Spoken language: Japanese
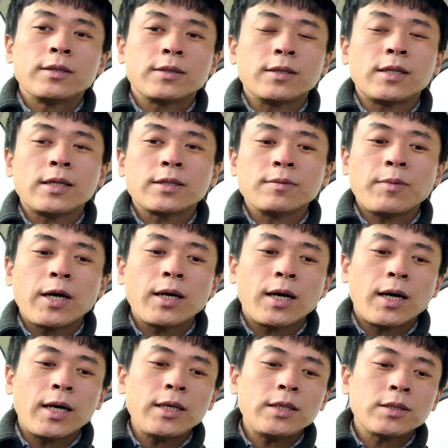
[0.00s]
辻褄
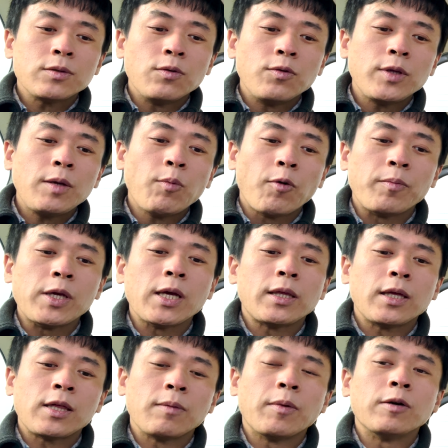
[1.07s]
が合いそうにも見え
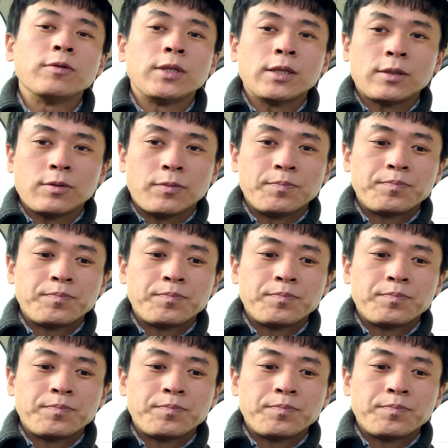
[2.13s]
てしまうんです